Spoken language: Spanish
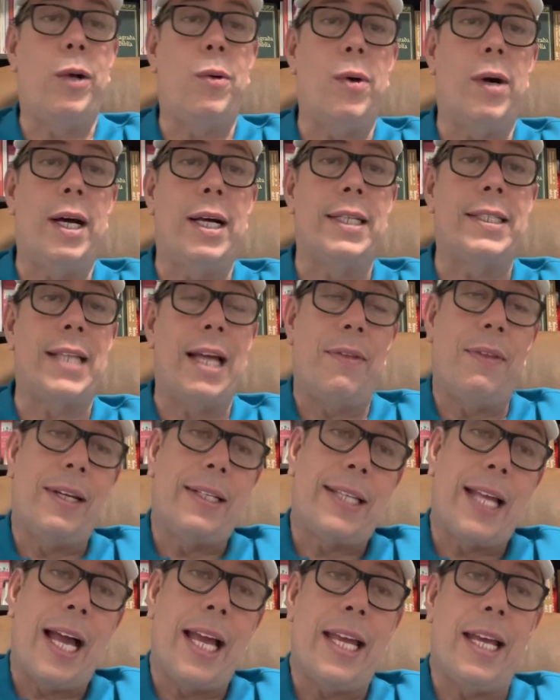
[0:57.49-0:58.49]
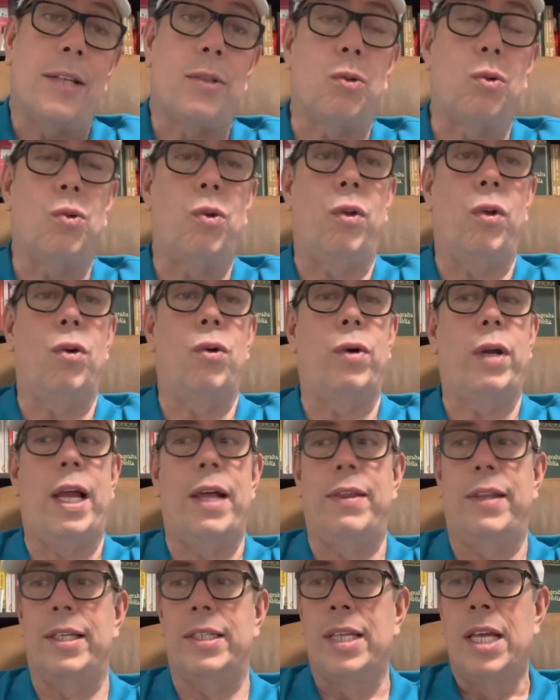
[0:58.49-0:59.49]
a Sander Sayas, uno de los
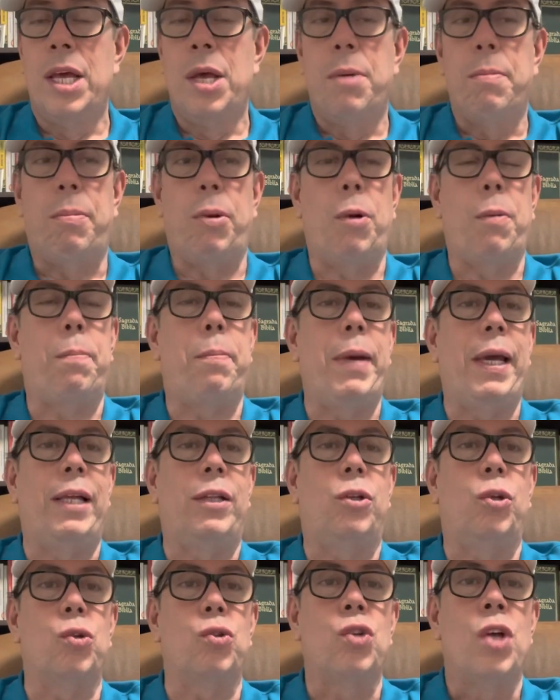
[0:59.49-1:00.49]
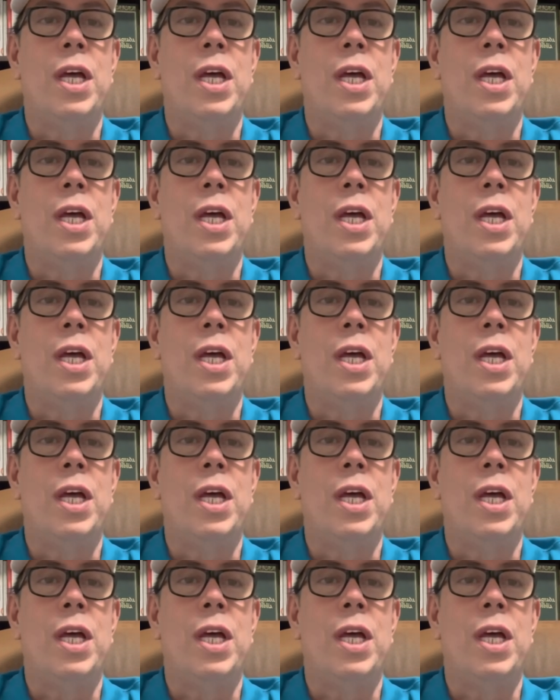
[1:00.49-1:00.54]
grandes prospectos